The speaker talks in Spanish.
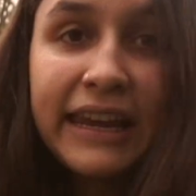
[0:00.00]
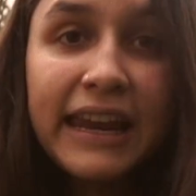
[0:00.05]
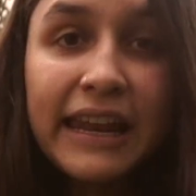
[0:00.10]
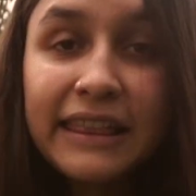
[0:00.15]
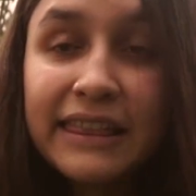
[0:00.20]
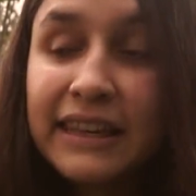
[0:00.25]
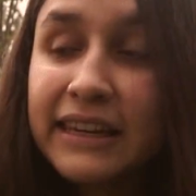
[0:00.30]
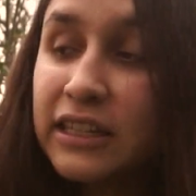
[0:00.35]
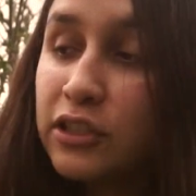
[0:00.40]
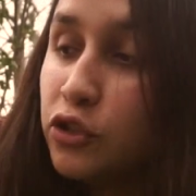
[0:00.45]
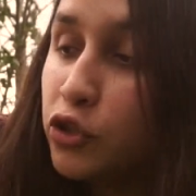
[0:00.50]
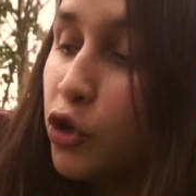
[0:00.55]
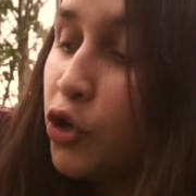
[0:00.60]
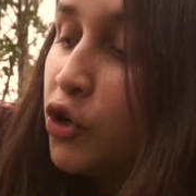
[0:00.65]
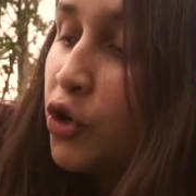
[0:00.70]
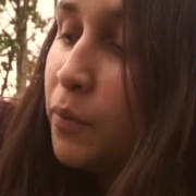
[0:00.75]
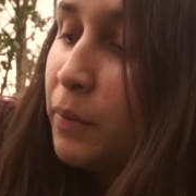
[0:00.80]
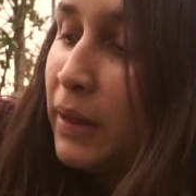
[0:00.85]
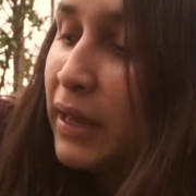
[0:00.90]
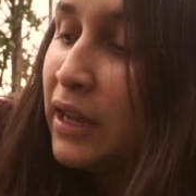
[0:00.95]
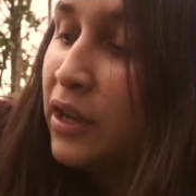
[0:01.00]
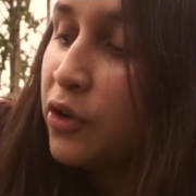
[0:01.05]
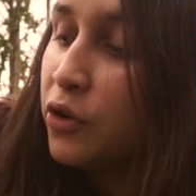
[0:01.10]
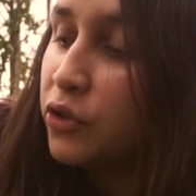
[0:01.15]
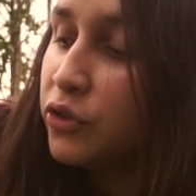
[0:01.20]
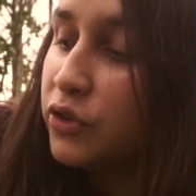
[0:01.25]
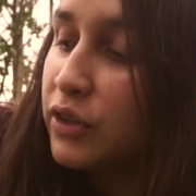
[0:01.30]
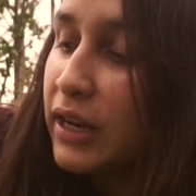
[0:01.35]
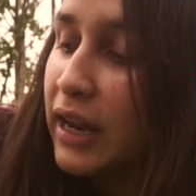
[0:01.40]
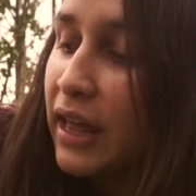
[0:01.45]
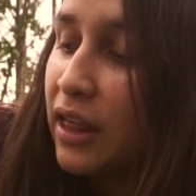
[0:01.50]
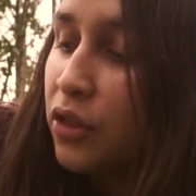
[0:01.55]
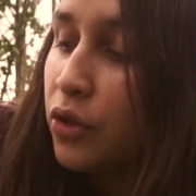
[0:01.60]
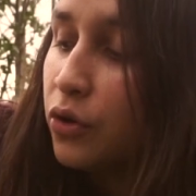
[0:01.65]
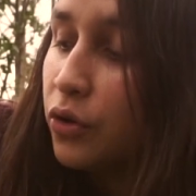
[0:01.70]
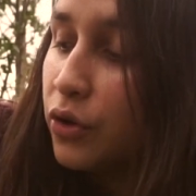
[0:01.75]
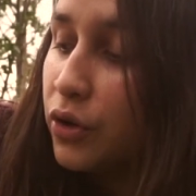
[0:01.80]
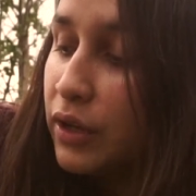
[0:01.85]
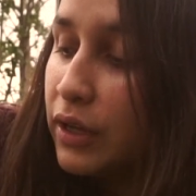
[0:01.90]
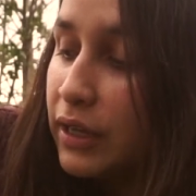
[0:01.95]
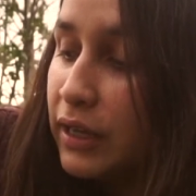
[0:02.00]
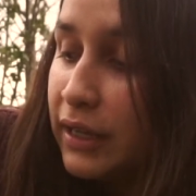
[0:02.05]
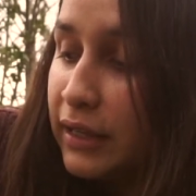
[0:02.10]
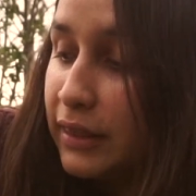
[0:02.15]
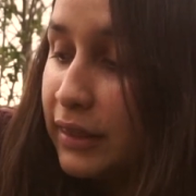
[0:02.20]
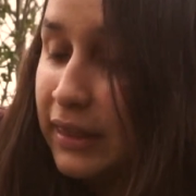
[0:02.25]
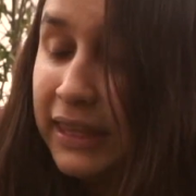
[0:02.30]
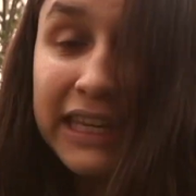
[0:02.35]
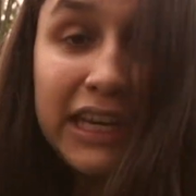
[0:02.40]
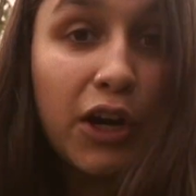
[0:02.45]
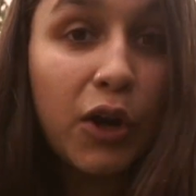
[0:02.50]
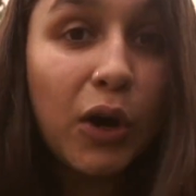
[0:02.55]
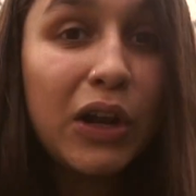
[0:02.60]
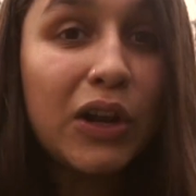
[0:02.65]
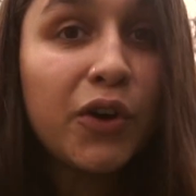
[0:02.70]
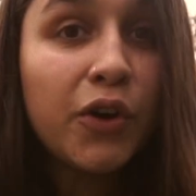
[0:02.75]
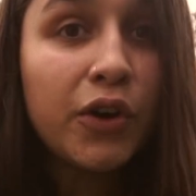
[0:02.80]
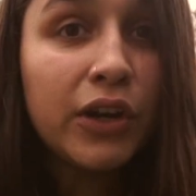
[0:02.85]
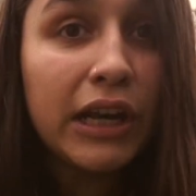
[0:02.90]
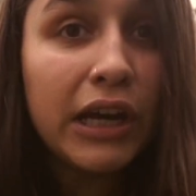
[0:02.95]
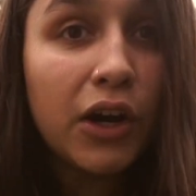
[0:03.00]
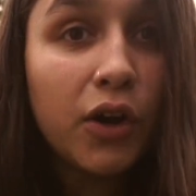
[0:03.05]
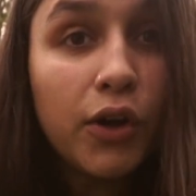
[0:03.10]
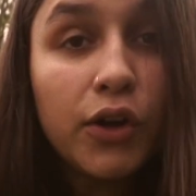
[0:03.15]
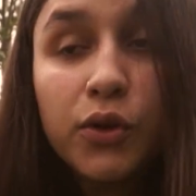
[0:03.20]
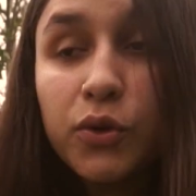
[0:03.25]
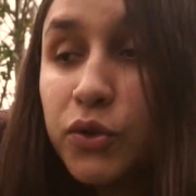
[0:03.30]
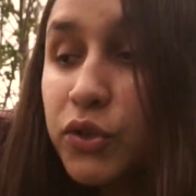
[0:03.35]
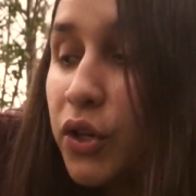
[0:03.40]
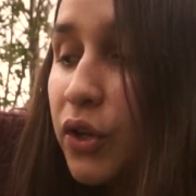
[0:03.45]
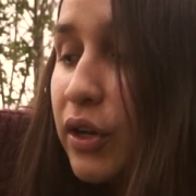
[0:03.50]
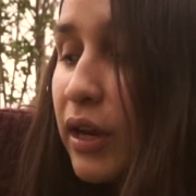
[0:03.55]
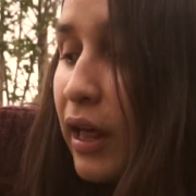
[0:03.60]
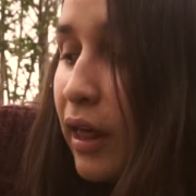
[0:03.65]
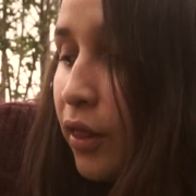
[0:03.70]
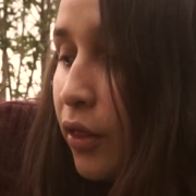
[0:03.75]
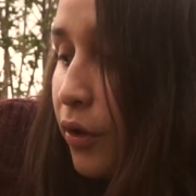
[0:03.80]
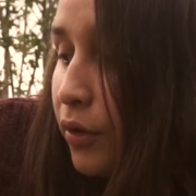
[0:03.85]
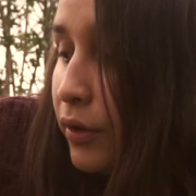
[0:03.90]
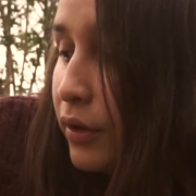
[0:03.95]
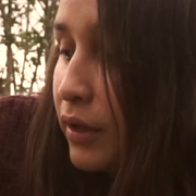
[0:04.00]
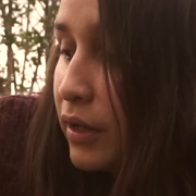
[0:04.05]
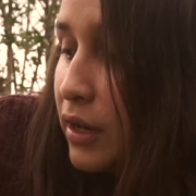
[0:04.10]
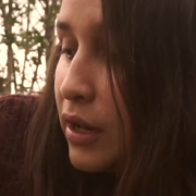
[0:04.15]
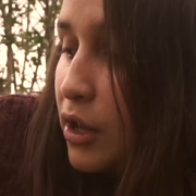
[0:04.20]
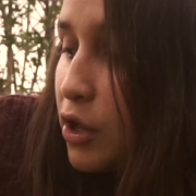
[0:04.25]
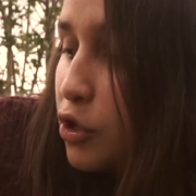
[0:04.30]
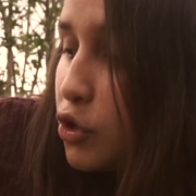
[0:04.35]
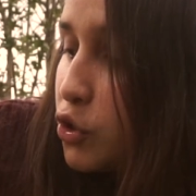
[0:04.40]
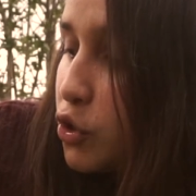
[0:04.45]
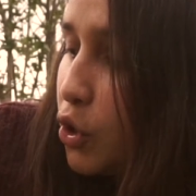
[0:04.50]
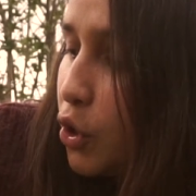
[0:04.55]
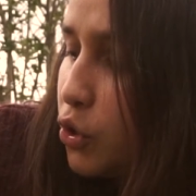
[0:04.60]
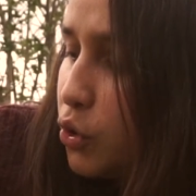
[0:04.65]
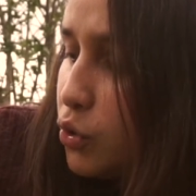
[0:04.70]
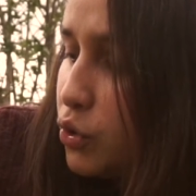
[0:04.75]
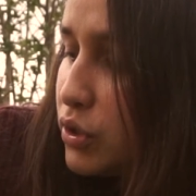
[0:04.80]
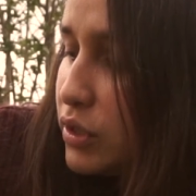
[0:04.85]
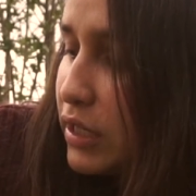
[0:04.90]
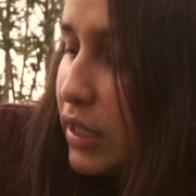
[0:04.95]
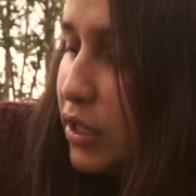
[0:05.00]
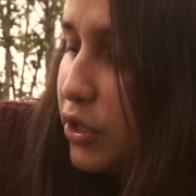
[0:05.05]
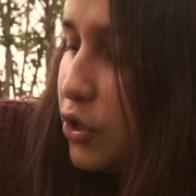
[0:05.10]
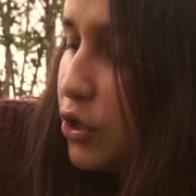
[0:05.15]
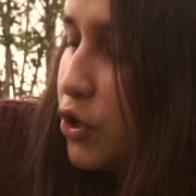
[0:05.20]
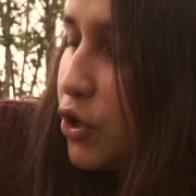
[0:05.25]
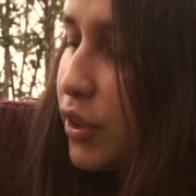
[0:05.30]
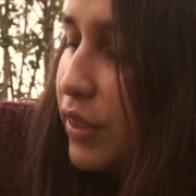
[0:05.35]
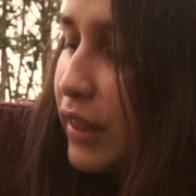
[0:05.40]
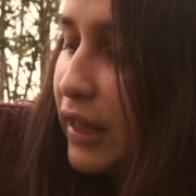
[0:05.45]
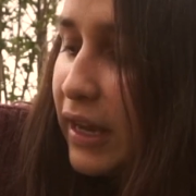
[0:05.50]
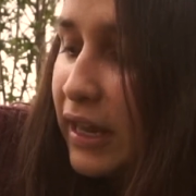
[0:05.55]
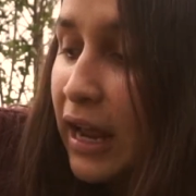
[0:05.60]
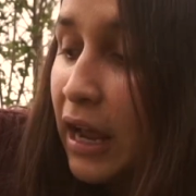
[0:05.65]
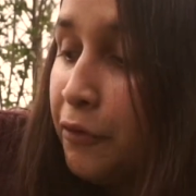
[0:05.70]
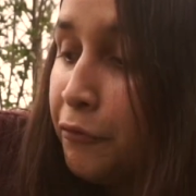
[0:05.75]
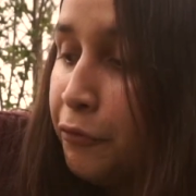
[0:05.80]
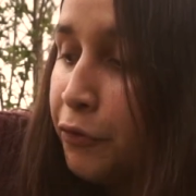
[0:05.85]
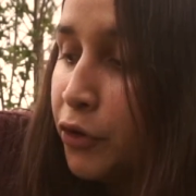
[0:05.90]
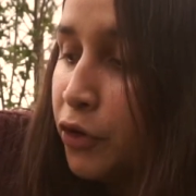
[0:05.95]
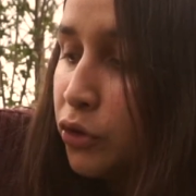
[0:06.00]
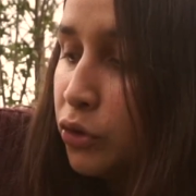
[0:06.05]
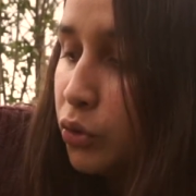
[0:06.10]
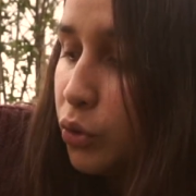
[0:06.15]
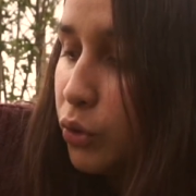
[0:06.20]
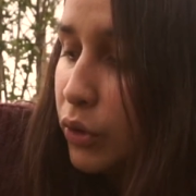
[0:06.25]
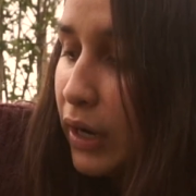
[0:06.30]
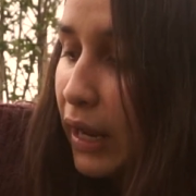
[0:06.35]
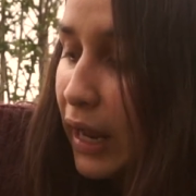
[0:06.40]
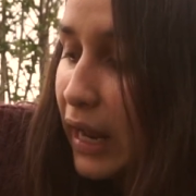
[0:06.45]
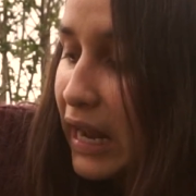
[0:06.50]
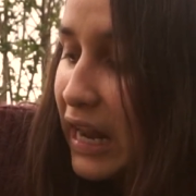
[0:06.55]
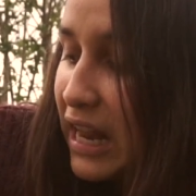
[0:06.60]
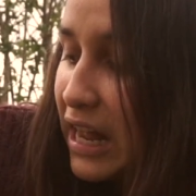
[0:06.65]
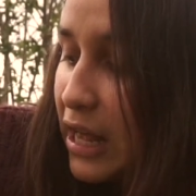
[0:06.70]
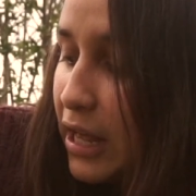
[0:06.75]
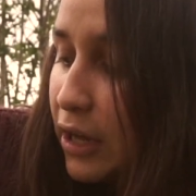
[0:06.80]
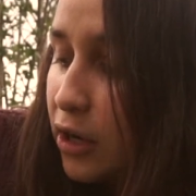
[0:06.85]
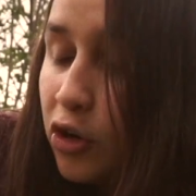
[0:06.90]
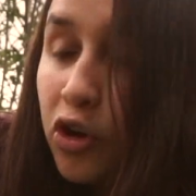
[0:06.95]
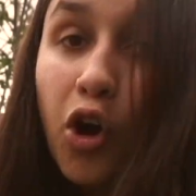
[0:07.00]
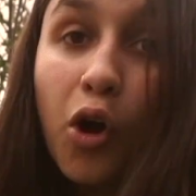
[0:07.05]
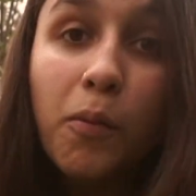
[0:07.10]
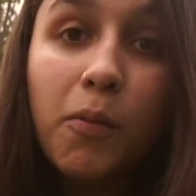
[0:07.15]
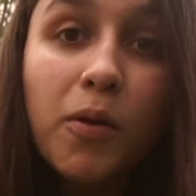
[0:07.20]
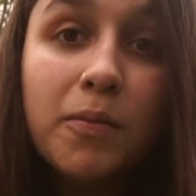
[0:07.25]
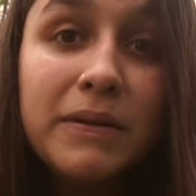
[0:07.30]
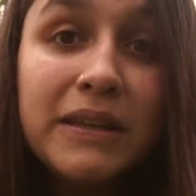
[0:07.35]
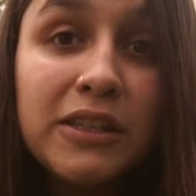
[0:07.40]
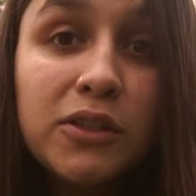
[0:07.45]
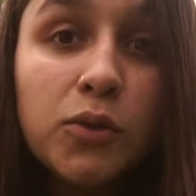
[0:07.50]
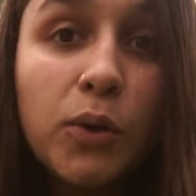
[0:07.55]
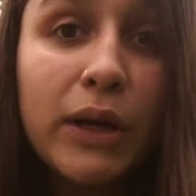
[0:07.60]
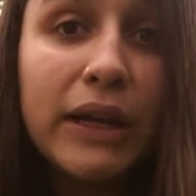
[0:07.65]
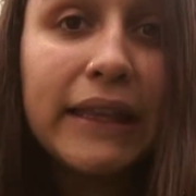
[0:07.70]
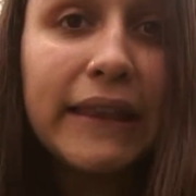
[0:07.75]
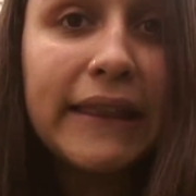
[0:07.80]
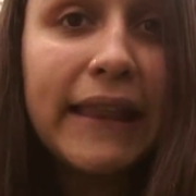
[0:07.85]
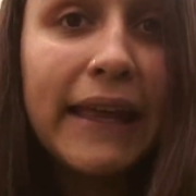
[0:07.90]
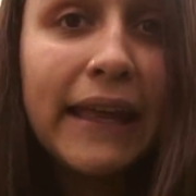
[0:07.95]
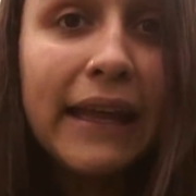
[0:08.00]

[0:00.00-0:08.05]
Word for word: gran tesoro me he encontrado! dijo el conejo ilusionado. Soy un señor de gran fortuna. Como mi suerte